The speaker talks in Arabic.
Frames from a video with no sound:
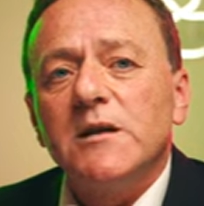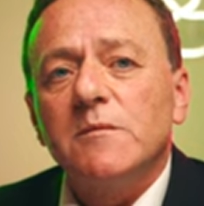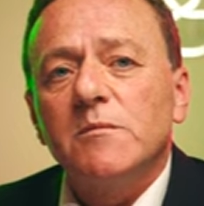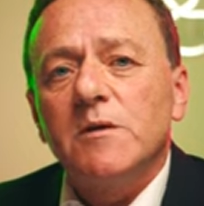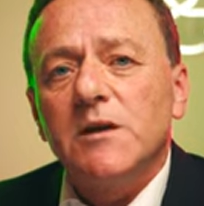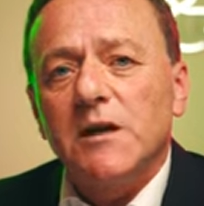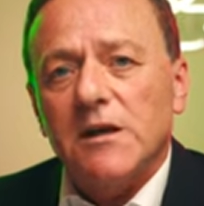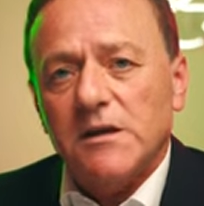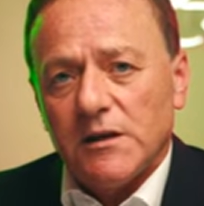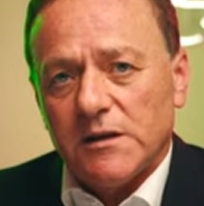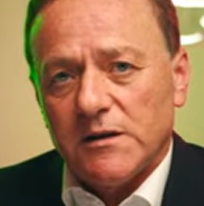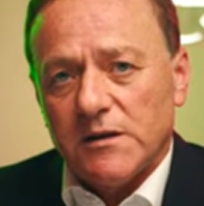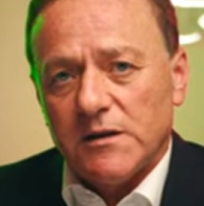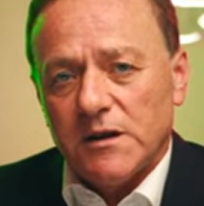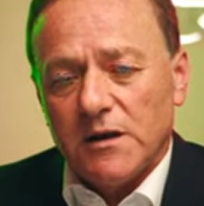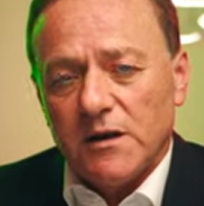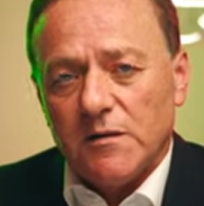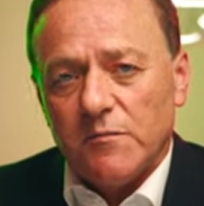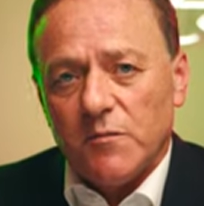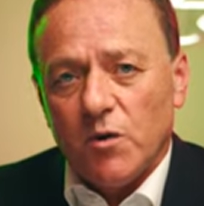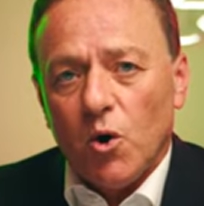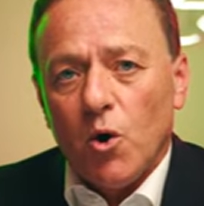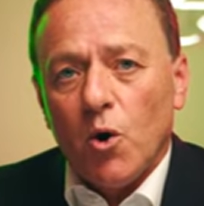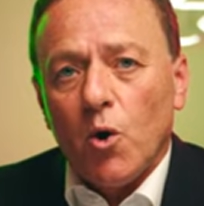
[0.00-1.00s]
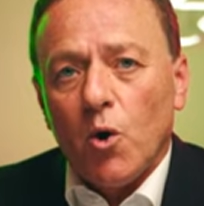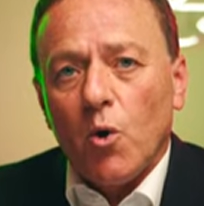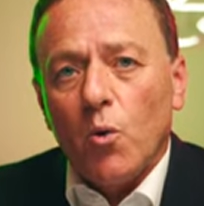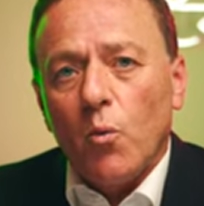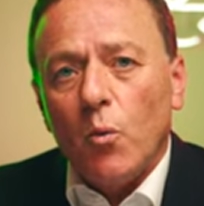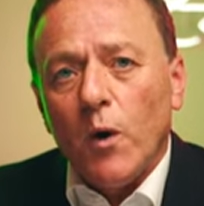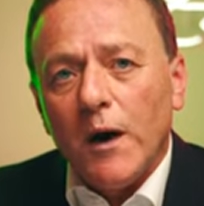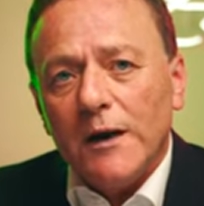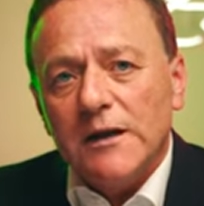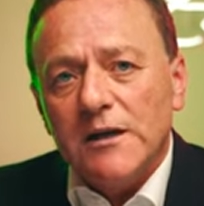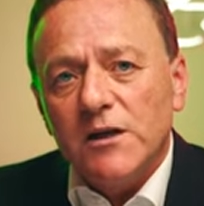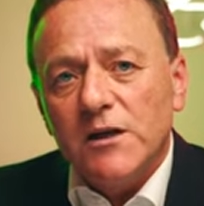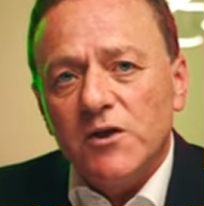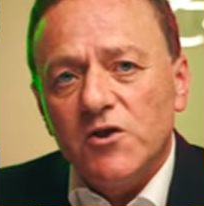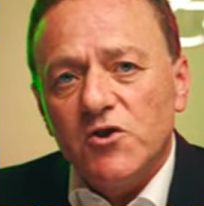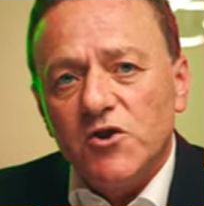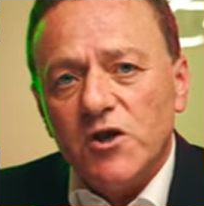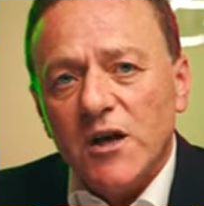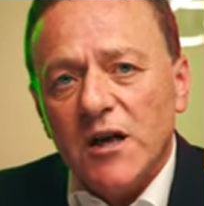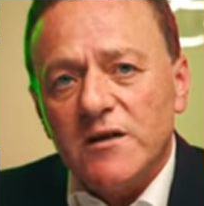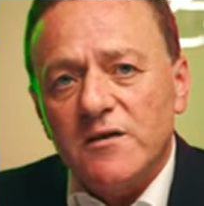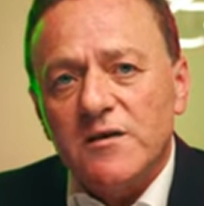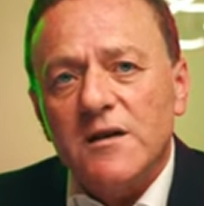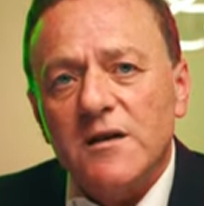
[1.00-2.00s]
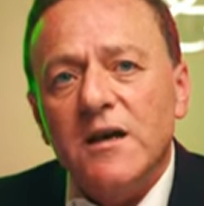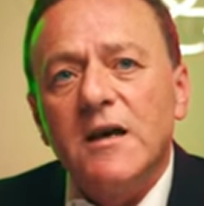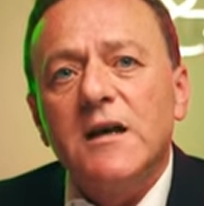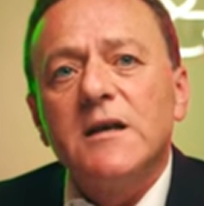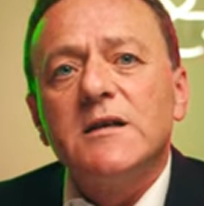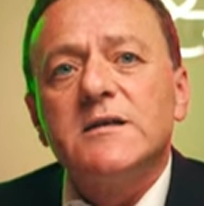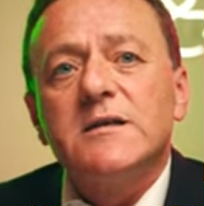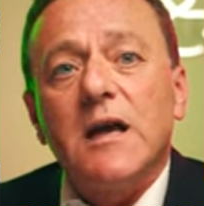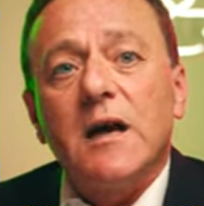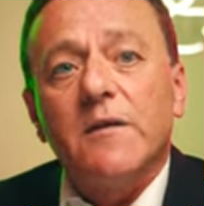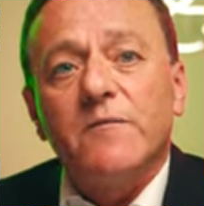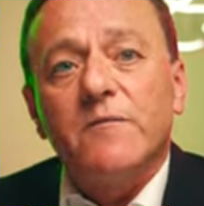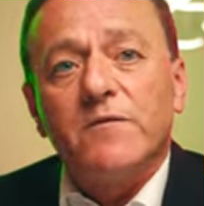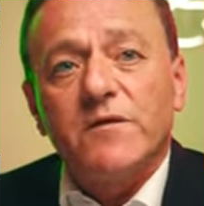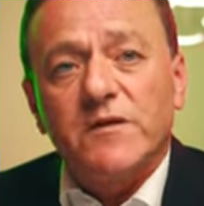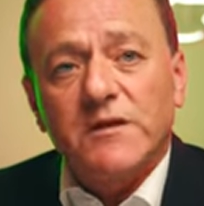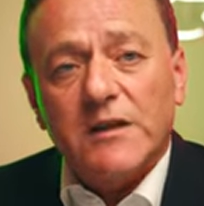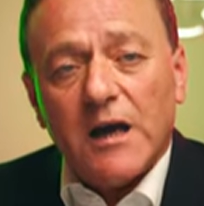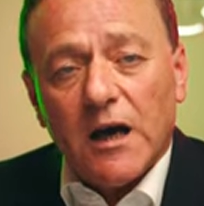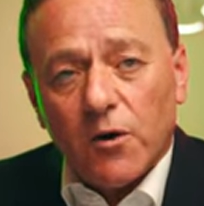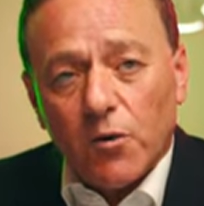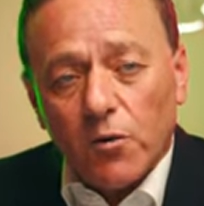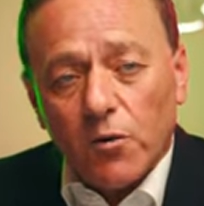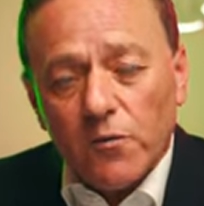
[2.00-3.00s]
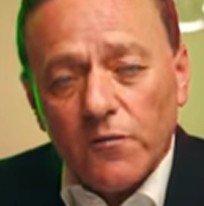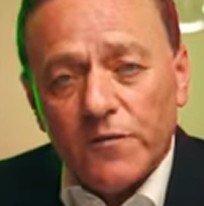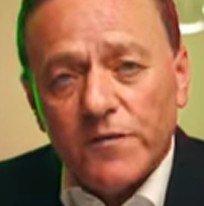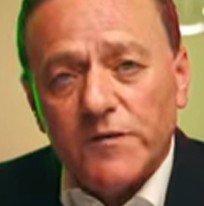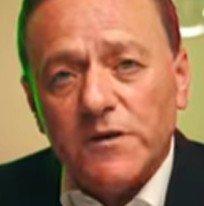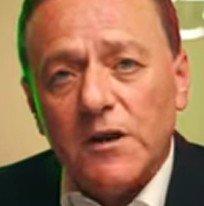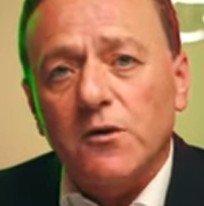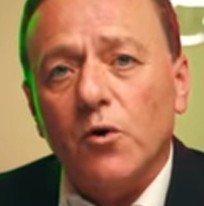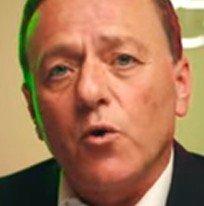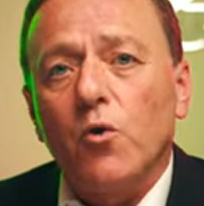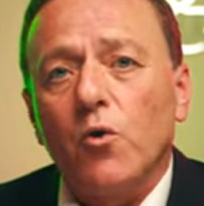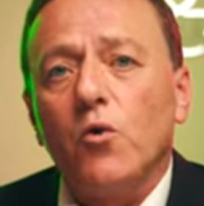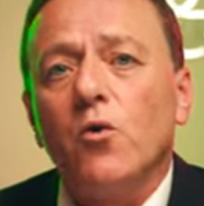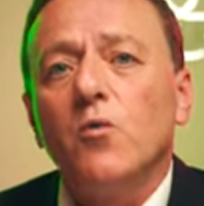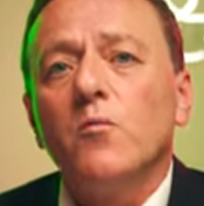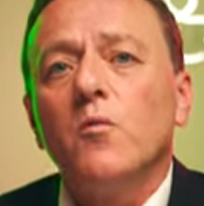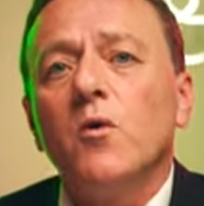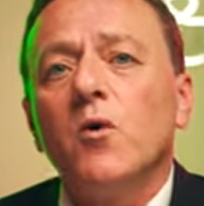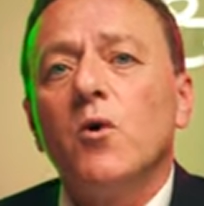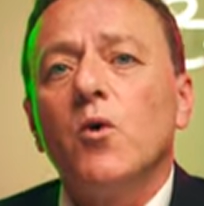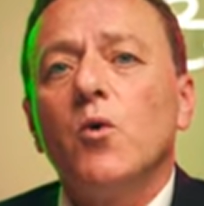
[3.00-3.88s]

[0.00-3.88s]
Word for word: مليار ديال الدرهم وهذا الإنجاز ساهم في التحكم في التضخم